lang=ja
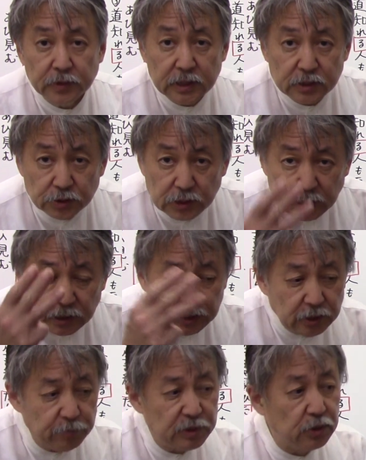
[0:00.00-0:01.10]
じゃあちょっと3回
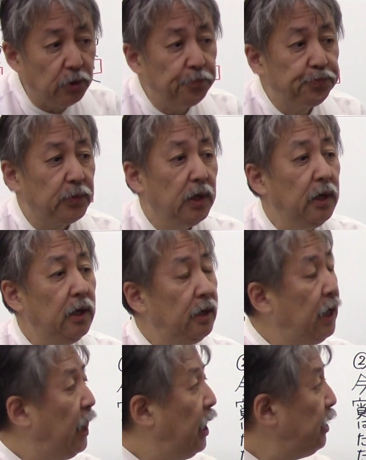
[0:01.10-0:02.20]
言ってみましょ
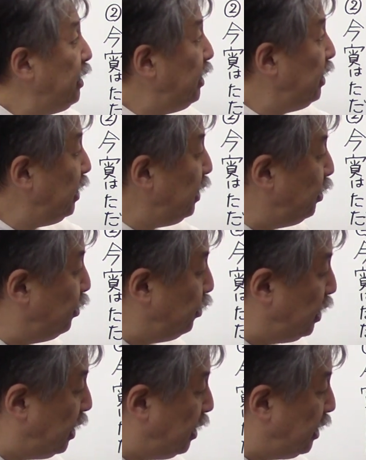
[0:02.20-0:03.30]
う。
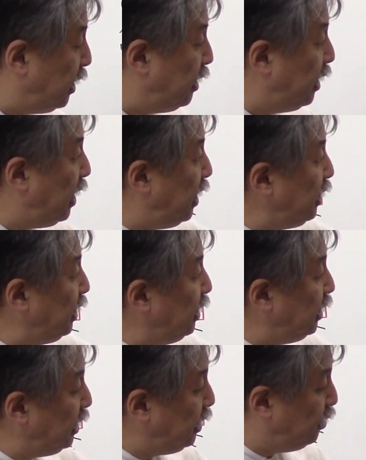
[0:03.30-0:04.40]
ラリリルレレ、
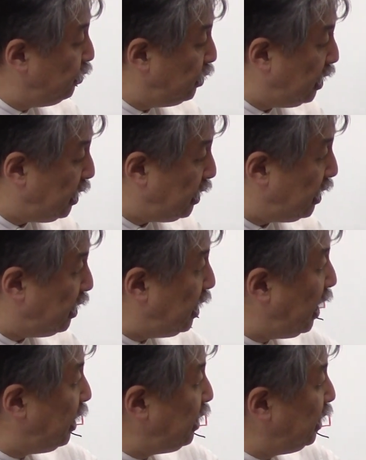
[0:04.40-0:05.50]
ラリリルレレ、
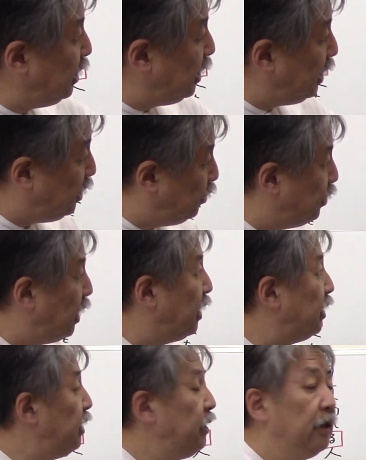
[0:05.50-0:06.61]

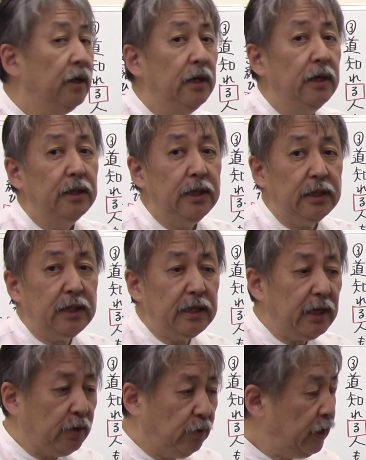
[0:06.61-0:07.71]
ラリリルレレね。で、た
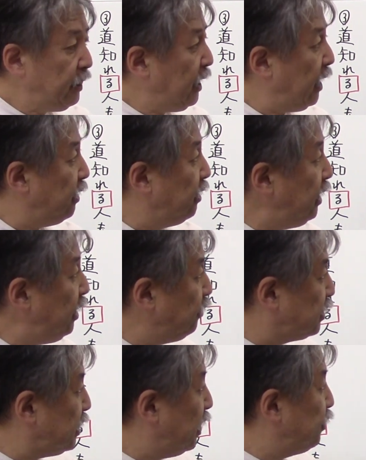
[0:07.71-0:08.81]
だこれね、リ
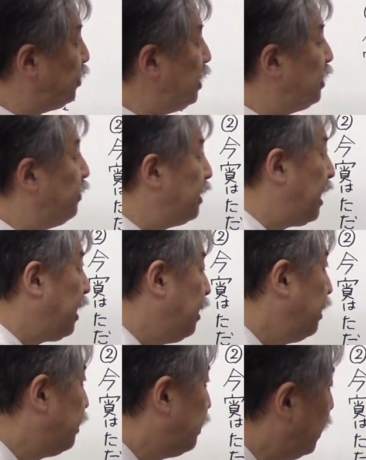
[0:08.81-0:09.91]
を使うときにはね、
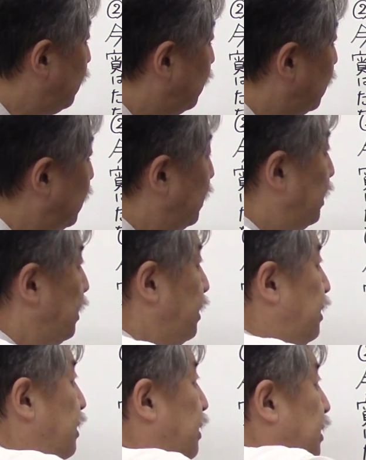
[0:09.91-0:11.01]
ね
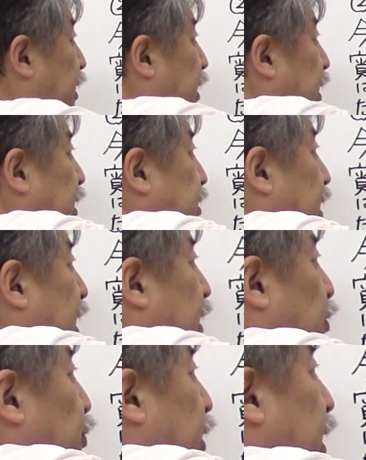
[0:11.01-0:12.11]
えー、作
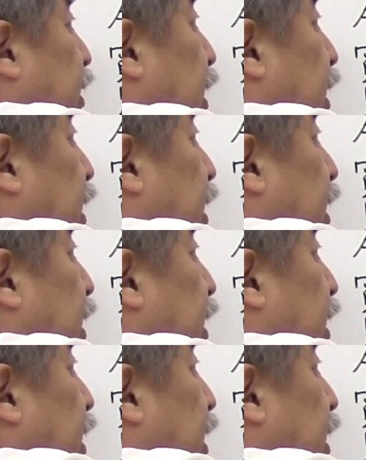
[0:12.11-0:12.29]
業変